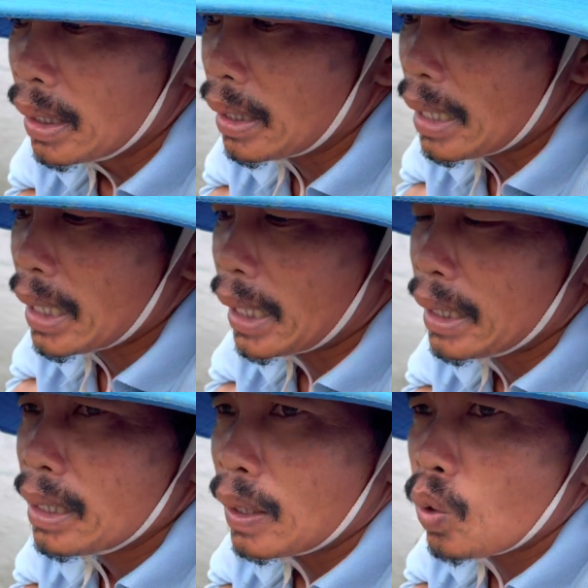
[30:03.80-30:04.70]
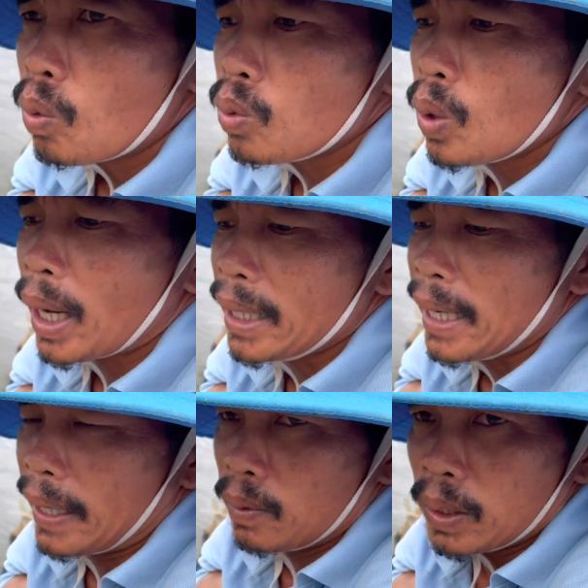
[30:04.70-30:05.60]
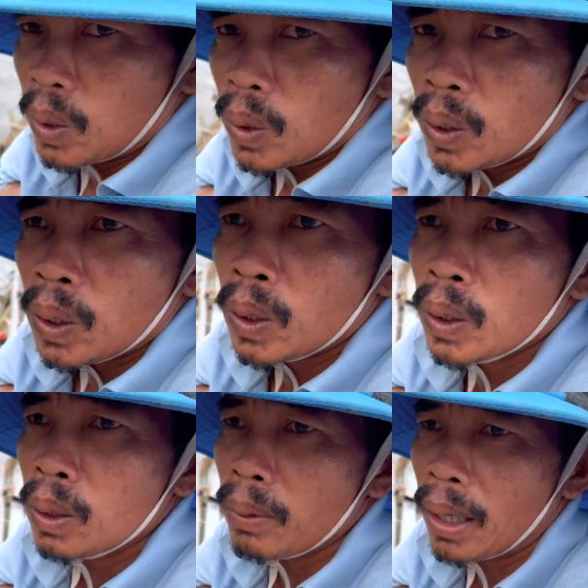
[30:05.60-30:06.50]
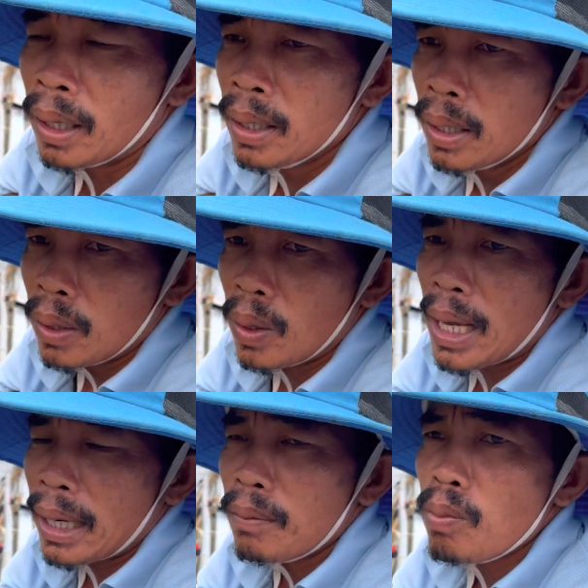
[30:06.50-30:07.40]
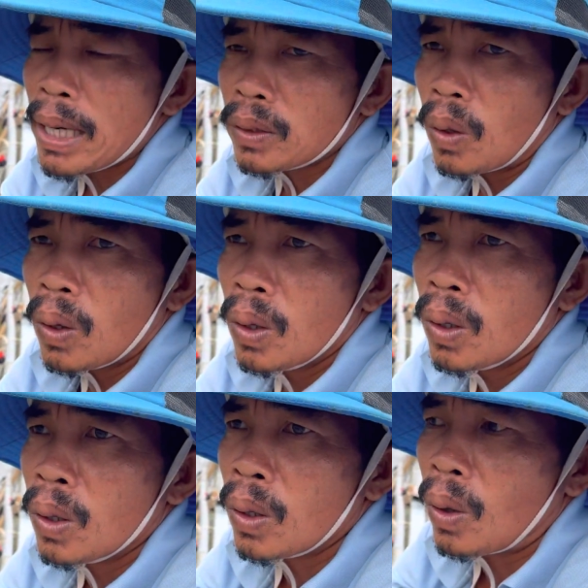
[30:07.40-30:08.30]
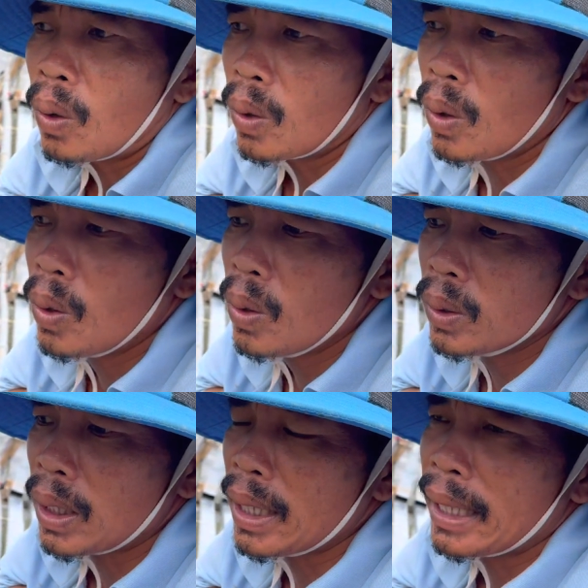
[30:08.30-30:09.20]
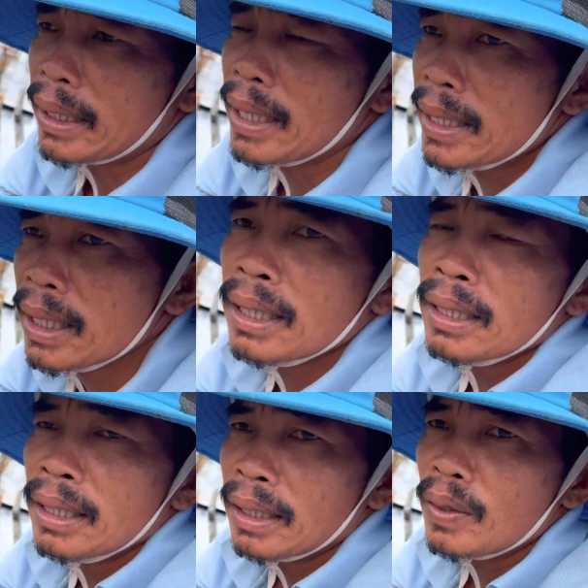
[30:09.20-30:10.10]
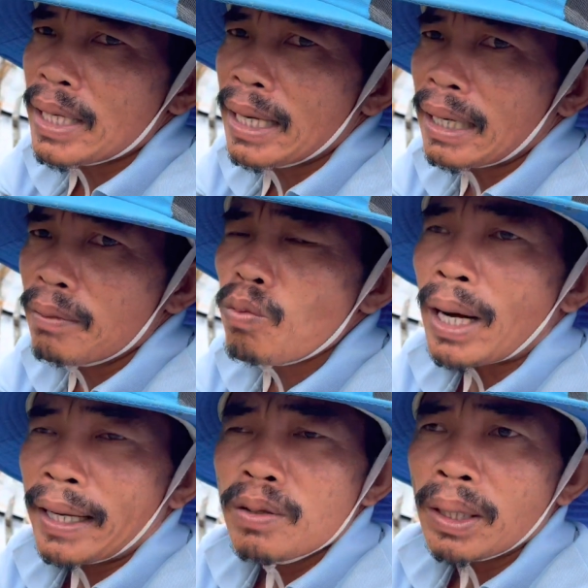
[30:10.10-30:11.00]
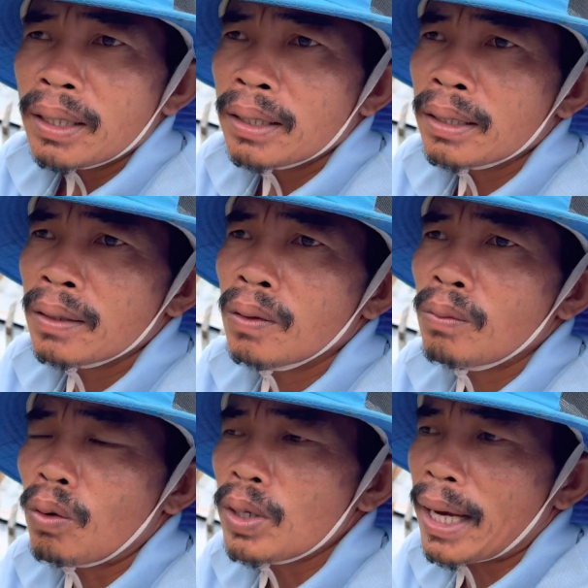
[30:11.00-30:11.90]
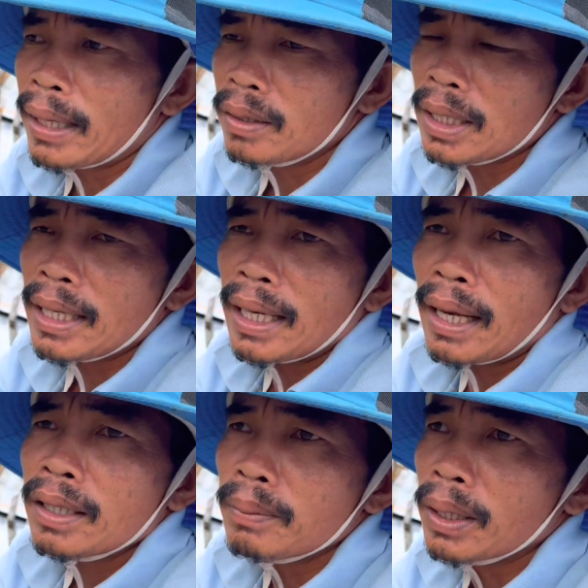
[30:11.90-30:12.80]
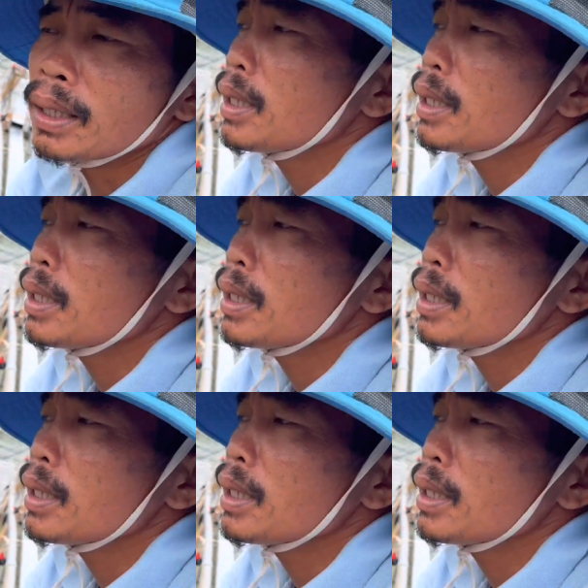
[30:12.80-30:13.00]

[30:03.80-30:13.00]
nhưng cái này thì nó cũng có lãi nhẹ cho mình rồi nhưng mà nó là móc an toàn còn nó sẽ này cả đi á nó sẽ là móc lãi của mình nó mỗi ngày nó sẽ đe lãi cho mình